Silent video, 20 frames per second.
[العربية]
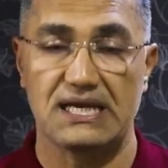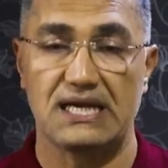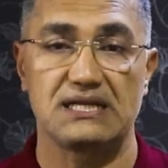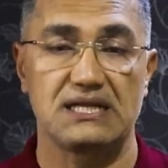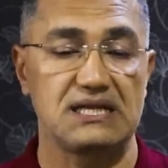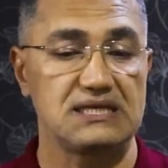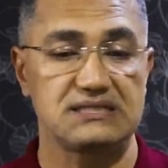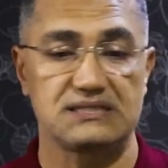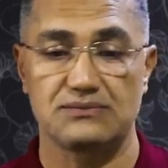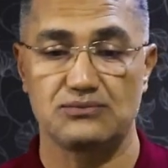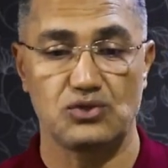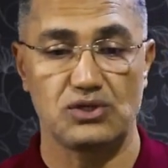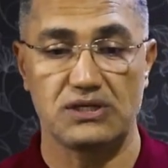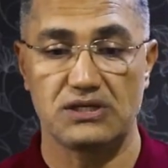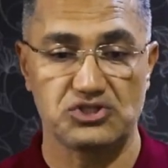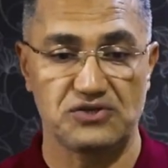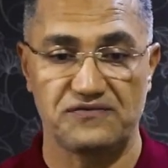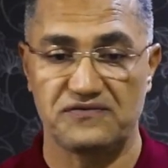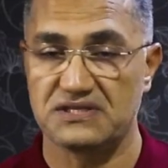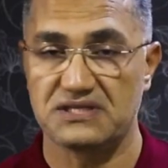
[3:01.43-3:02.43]
زياده عن اللازم
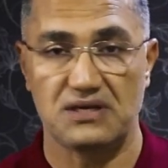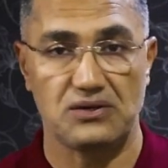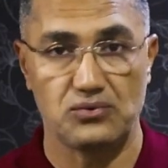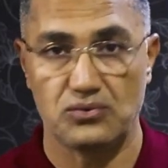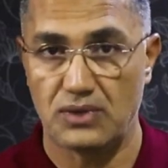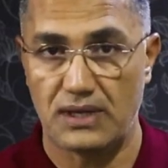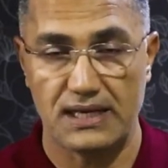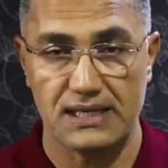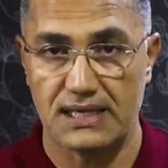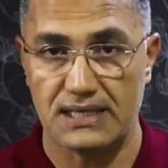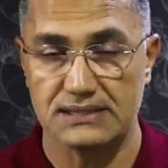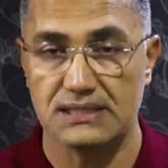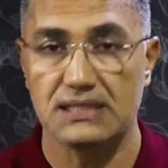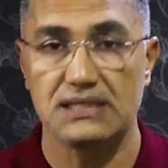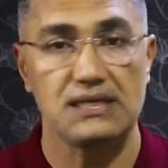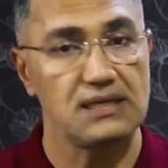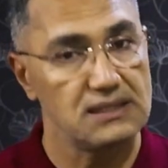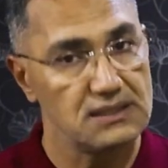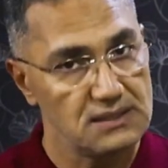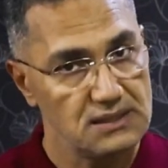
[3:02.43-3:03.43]
وهي شافتها وحاجه
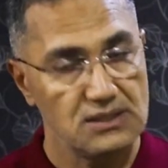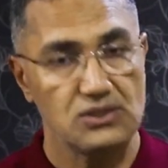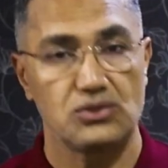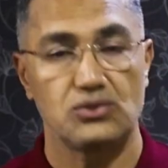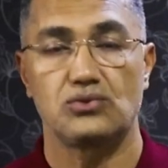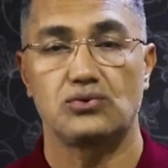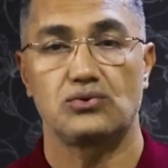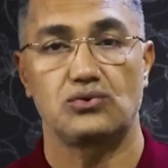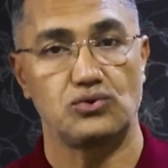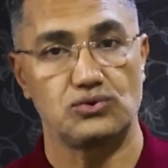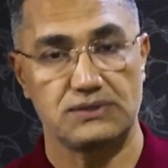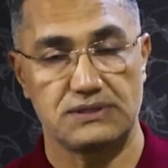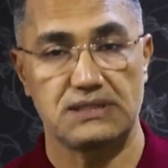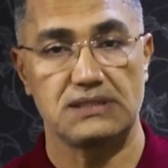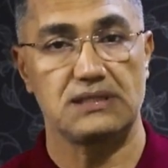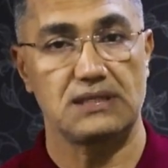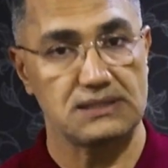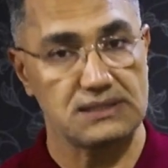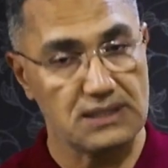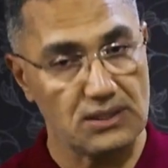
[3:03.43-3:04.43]
عاديه
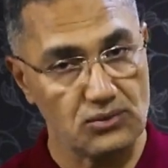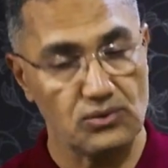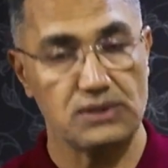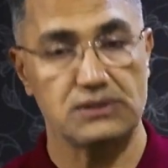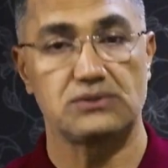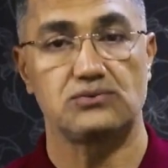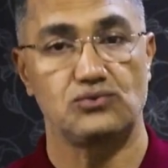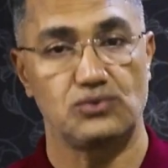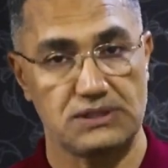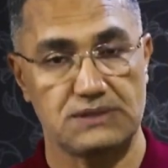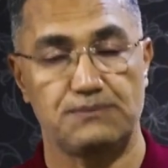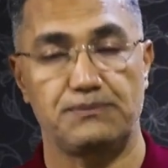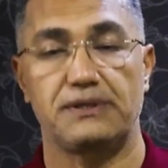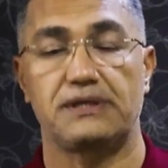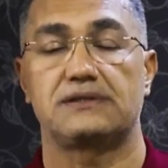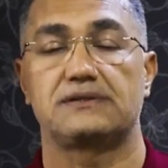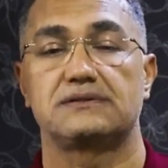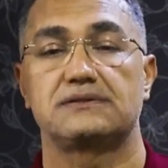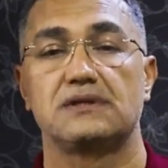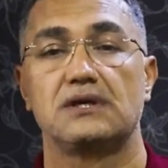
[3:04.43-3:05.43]
كونسيدر دوت
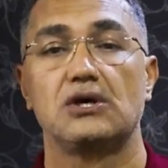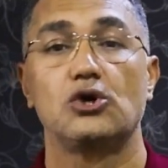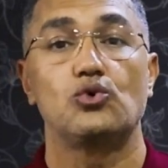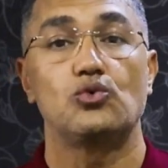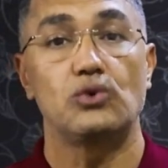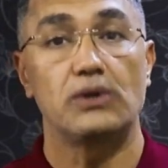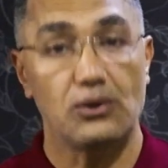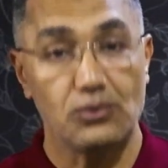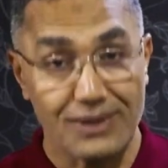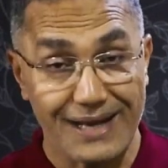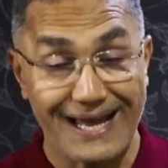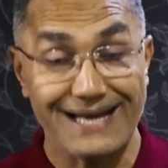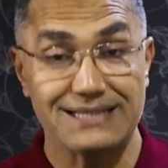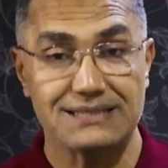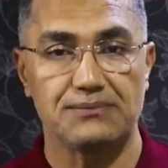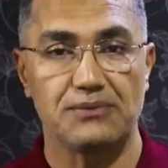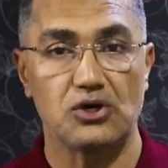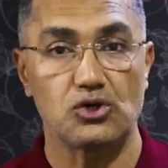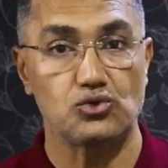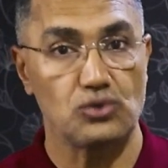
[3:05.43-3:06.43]
وريسبكت ولو
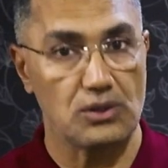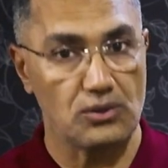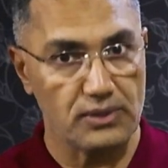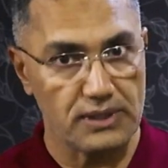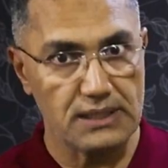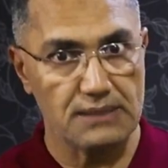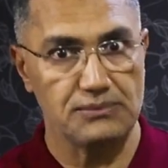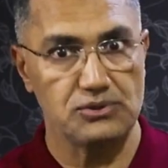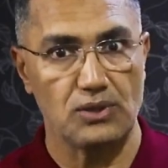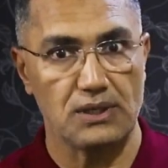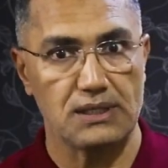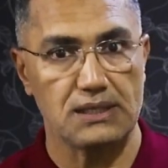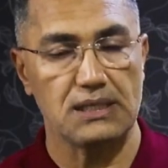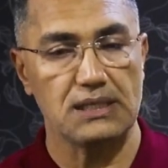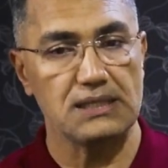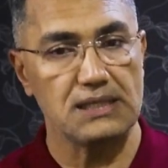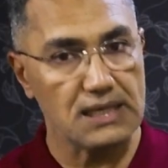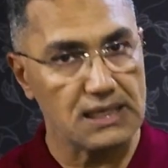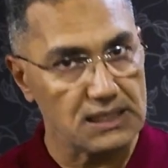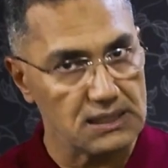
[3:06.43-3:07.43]
العكس برضه لو هي
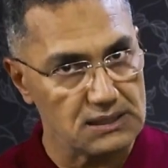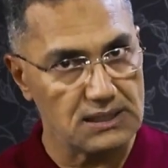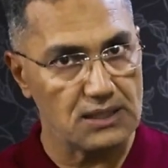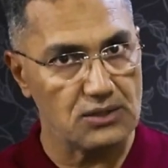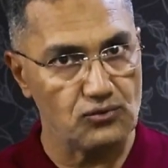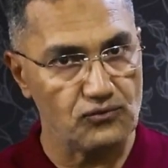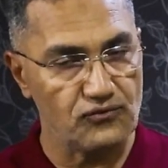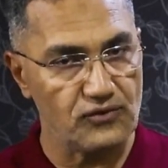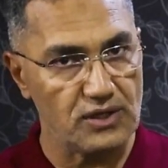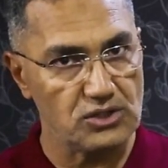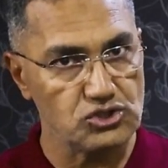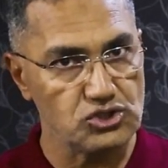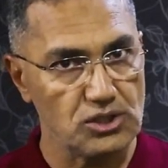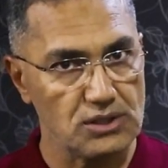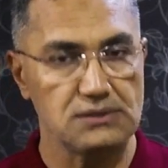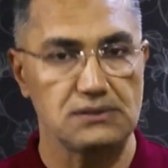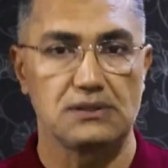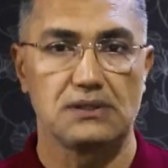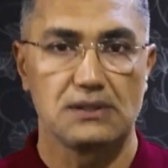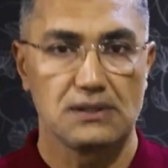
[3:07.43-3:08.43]
بتؤكد لك ان ده
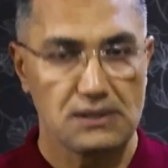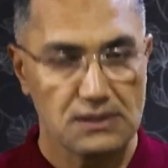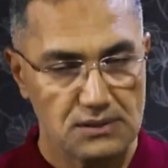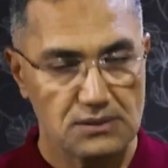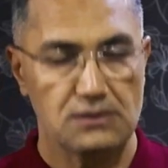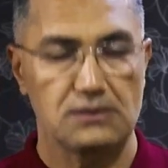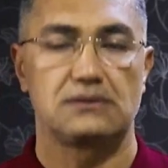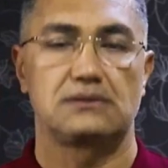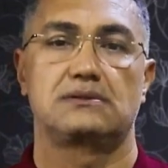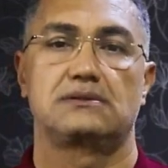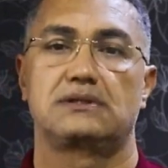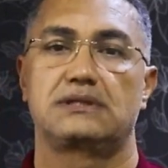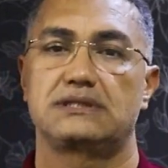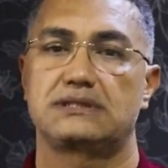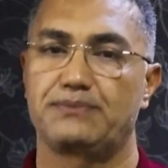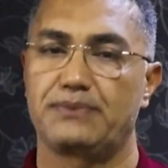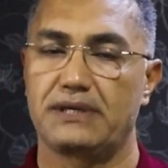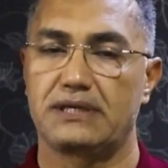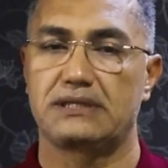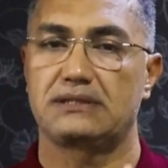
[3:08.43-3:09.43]
كونفرجن
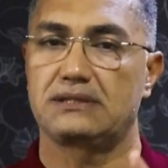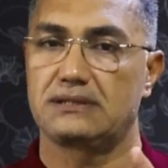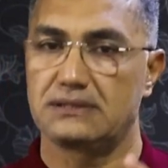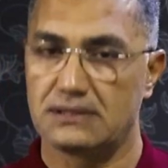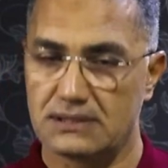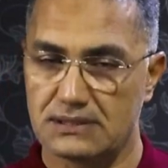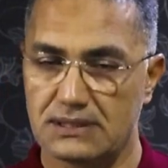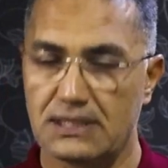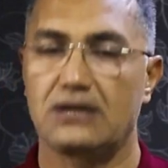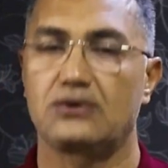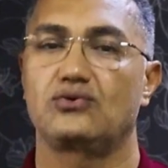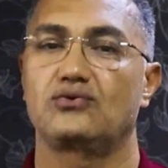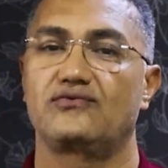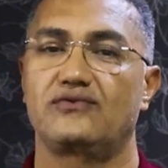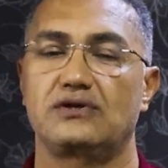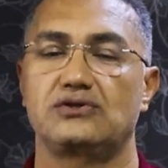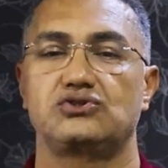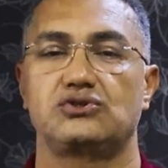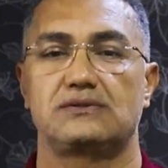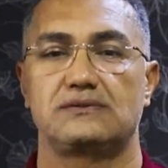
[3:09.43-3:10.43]
ريسبكت ان ده
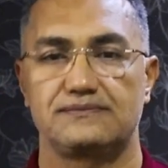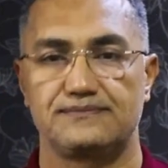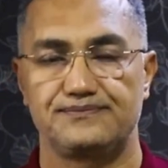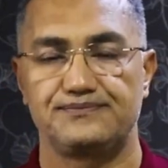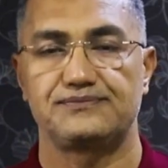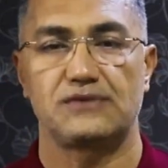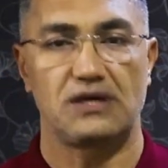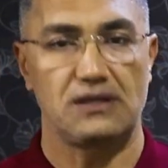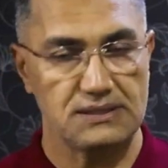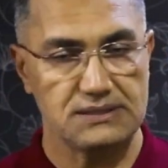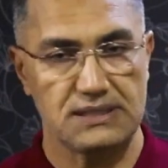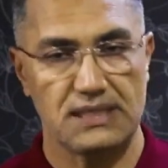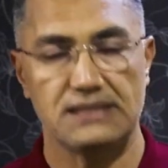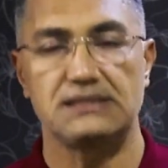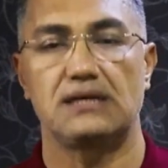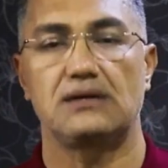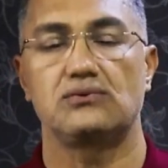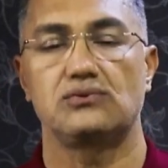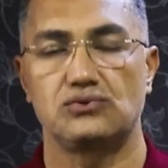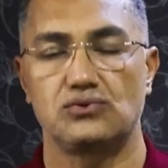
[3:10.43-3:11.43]
كونفرجن خلاص
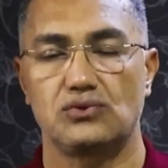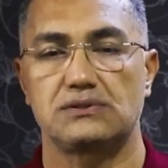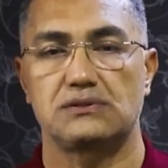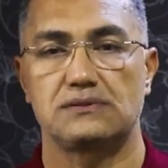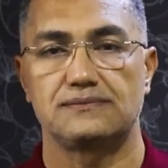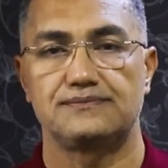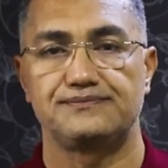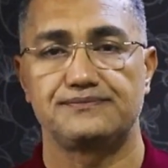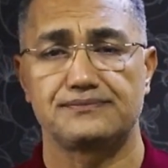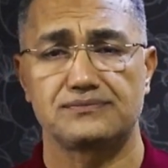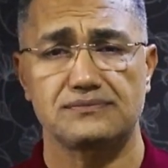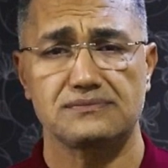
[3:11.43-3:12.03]
ادي اول نقطه